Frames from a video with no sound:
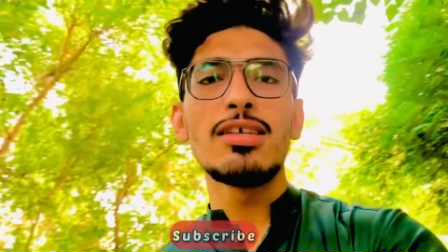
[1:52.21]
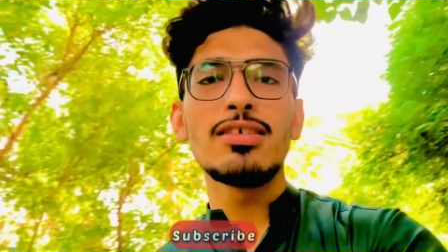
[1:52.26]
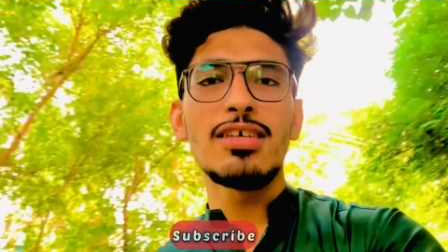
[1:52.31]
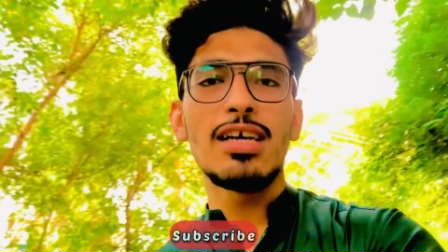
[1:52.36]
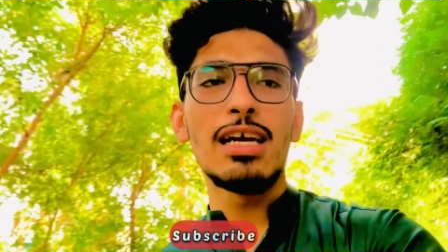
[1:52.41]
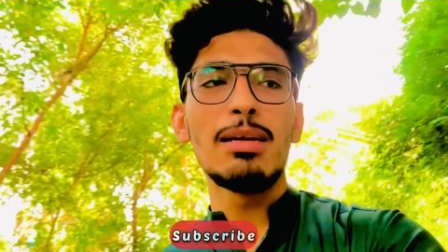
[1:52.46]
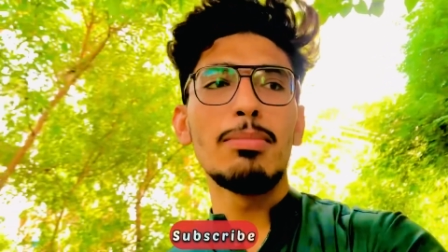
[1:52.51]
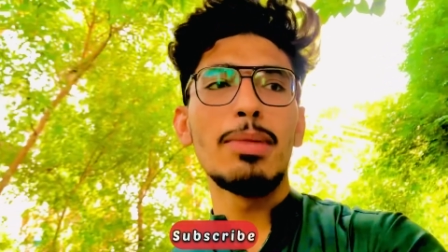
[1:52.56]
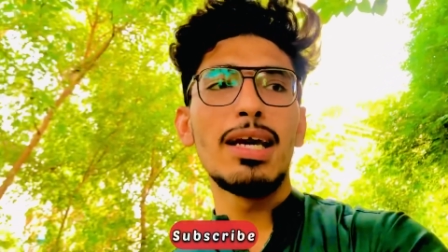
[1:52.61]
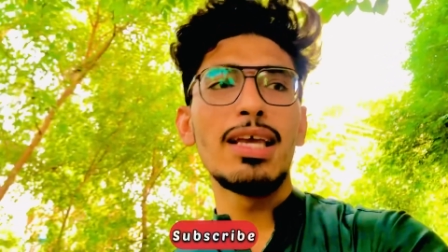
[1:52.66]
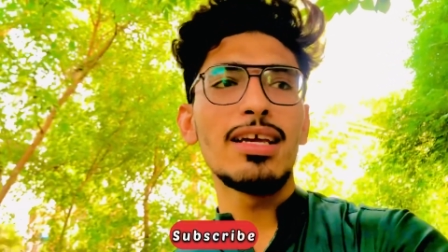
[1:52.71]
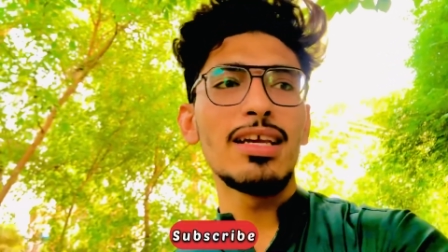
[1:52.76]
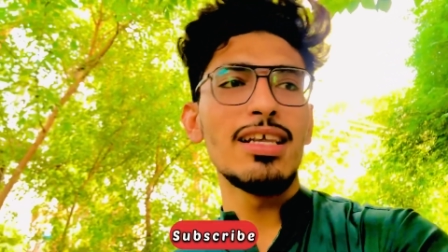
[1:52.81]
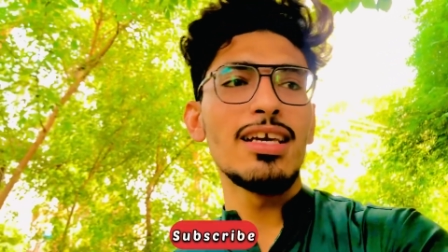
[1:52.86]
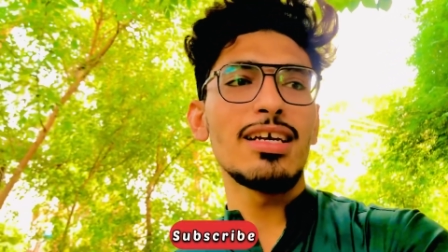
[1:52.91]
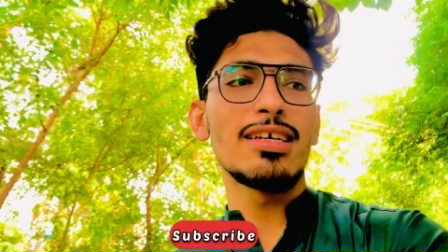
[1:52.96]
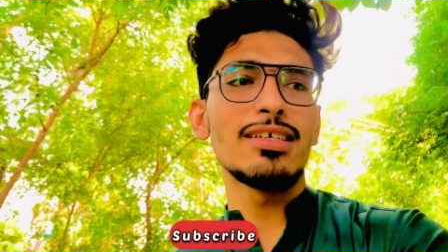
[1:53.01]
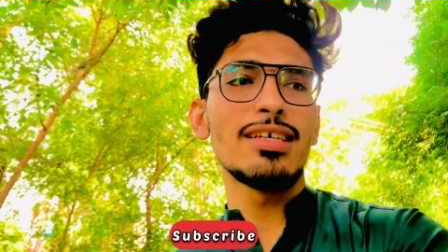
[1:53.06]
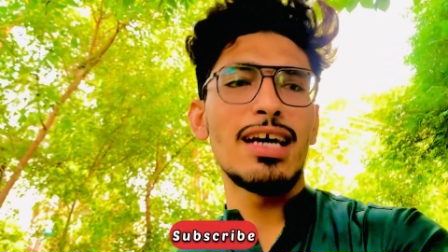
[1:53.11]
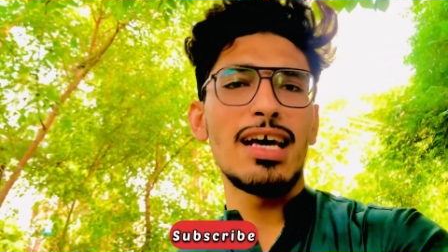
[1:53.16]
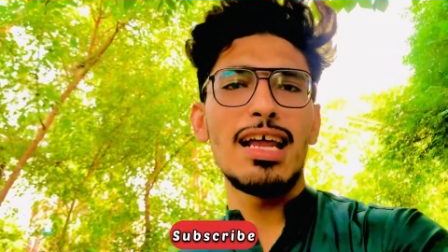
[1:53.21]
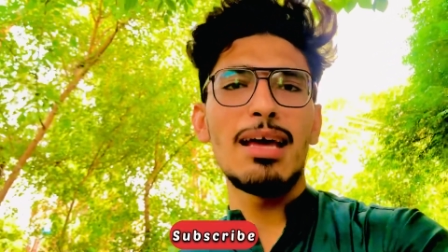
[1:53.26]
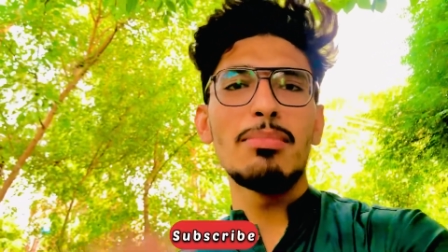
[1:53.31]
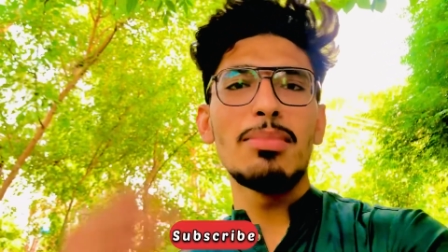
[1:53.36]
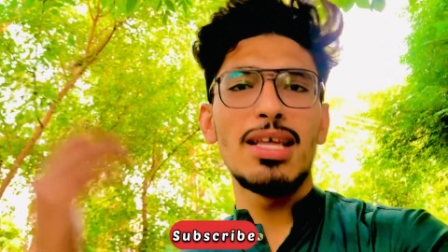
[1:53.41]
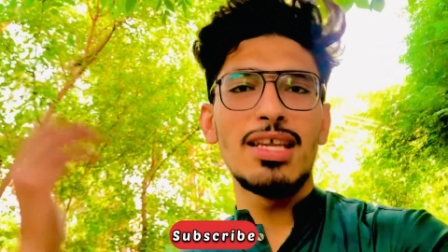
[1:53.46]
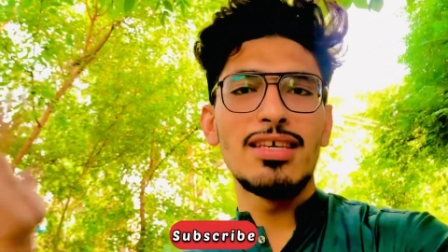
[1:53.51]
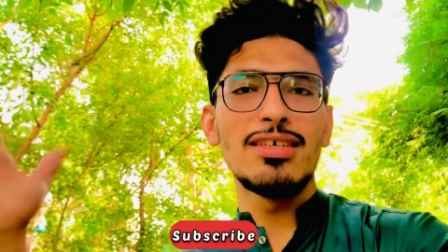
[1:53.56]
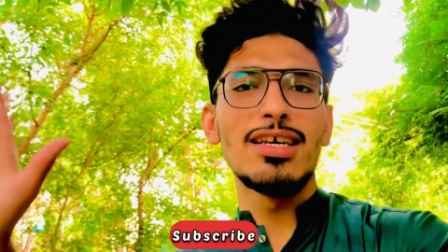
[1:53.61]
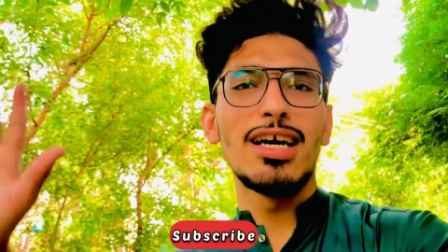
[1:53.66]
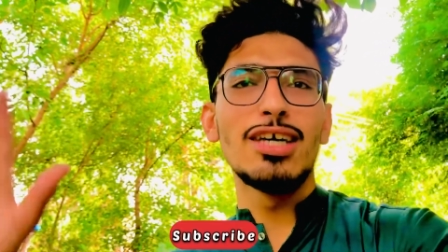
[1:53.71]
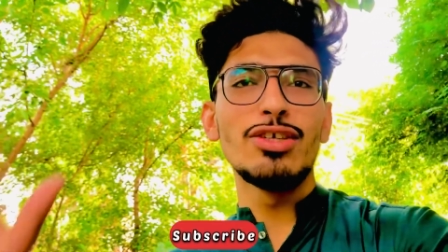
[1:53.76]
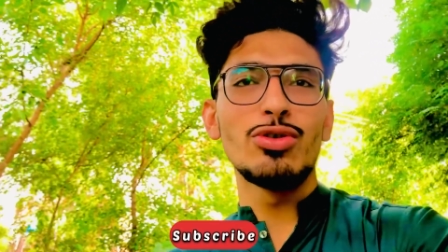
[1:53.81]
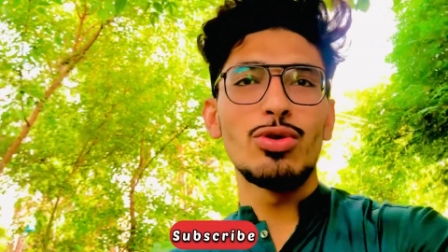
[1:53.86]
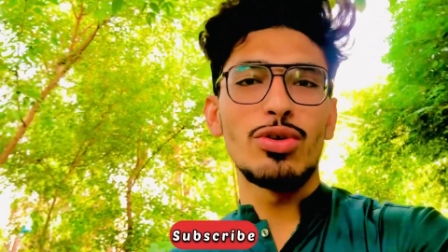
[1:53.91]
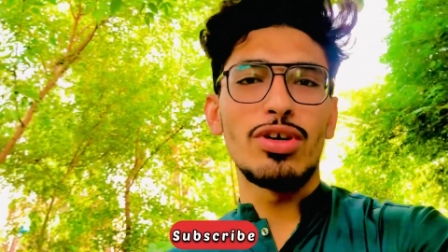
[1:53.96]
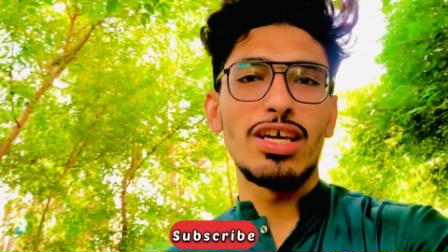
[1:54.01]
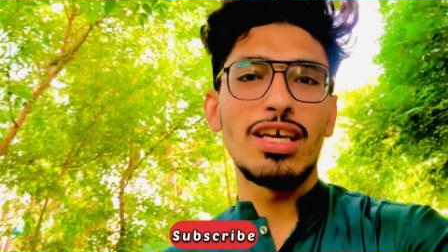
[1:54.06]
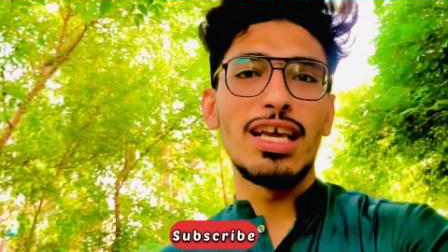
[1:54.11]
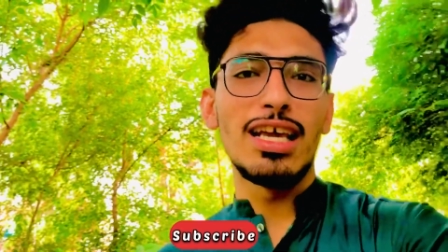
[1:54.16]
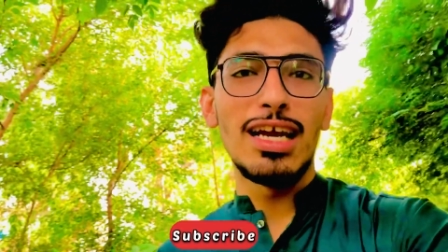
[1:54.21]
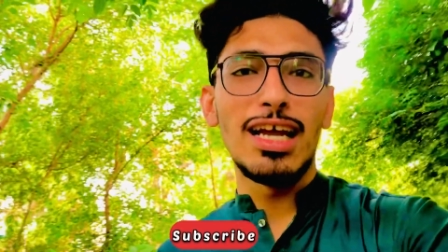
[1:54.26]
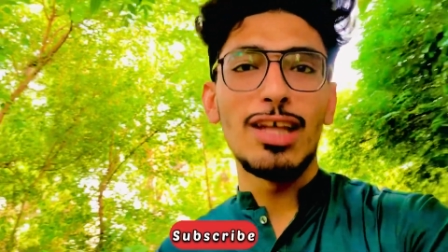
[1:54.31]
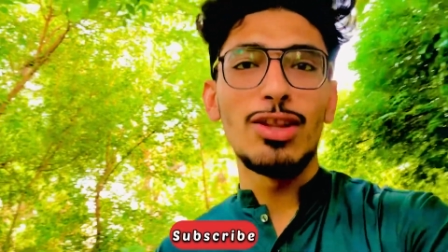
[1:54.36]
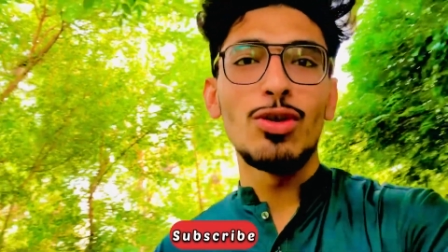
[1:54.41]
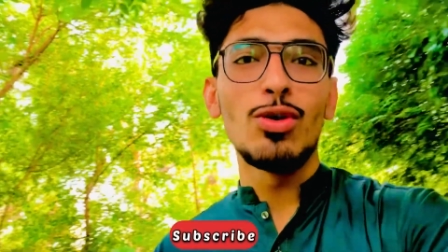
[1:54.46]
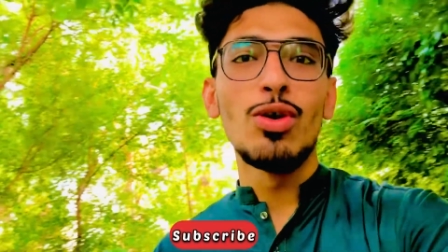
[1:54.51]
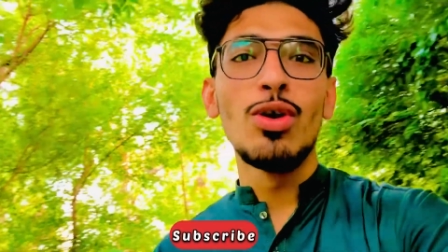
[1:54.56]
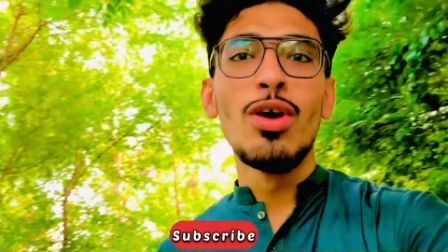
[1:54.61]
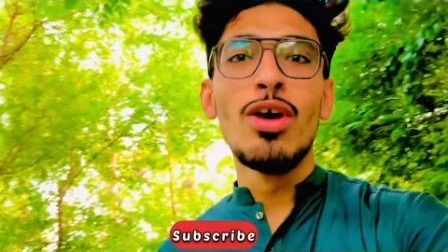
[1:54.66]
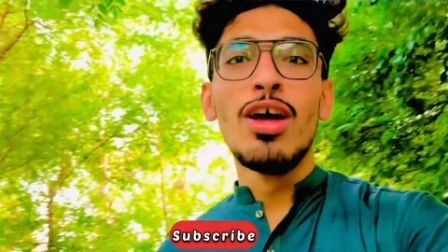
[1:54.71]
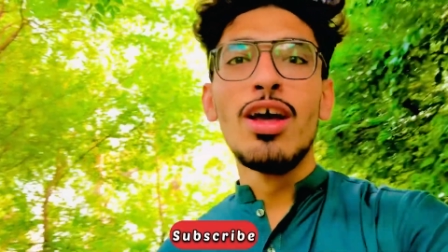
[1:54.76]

आजकल बाइक लेके जा रहे हैं मेरी जान छुट्टी है ना तो